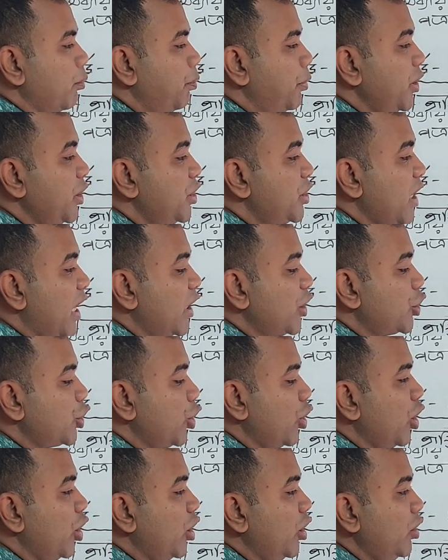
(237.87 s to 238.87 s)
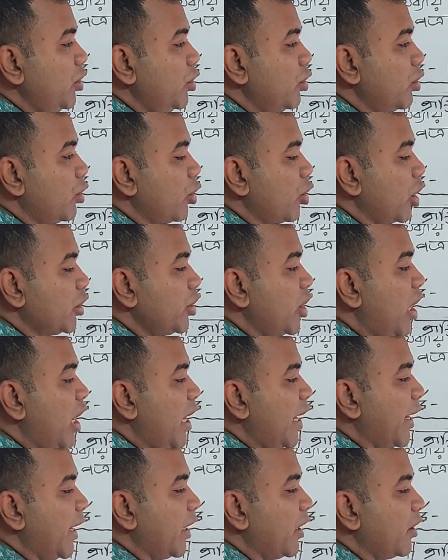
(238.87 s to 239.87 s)
বিশ আর ষোলো কত
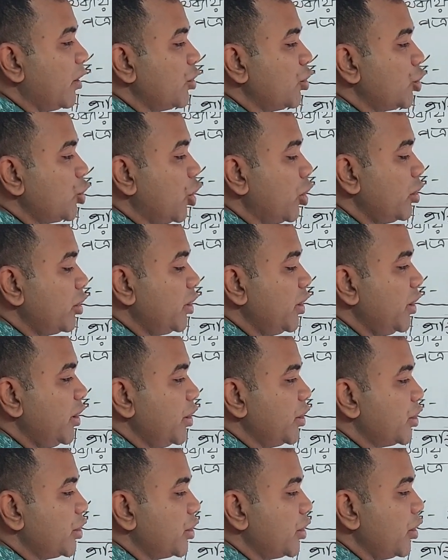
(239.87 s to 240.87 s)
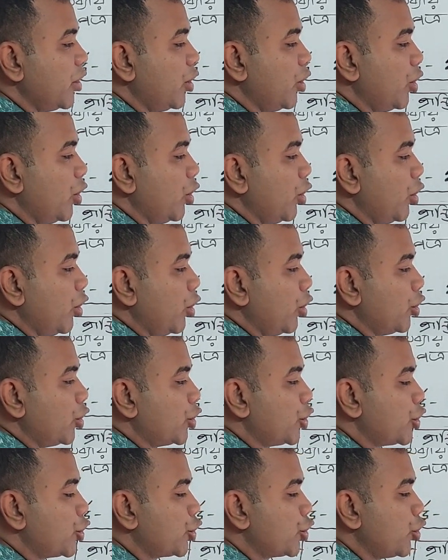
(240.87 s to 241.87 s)
হয় ছত্রিশ
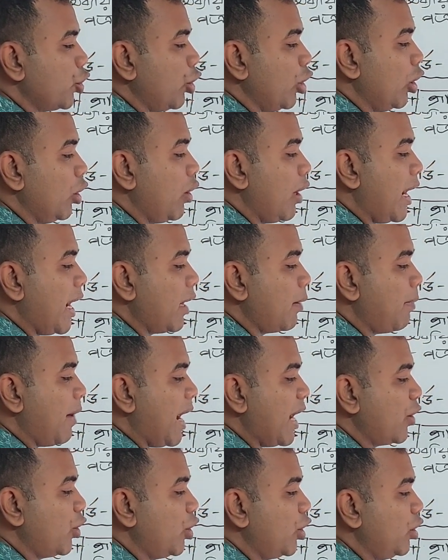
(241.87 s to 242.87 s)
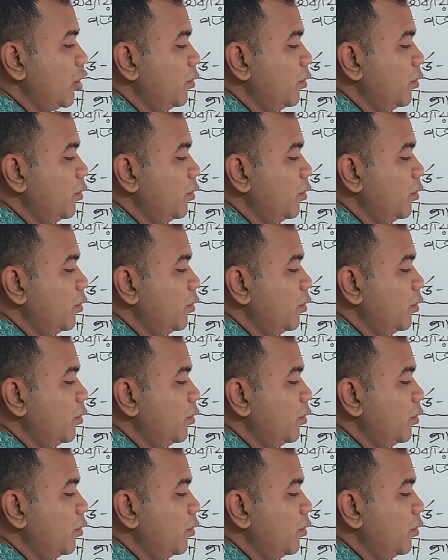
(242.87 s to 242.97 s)
ষোলো আর বারো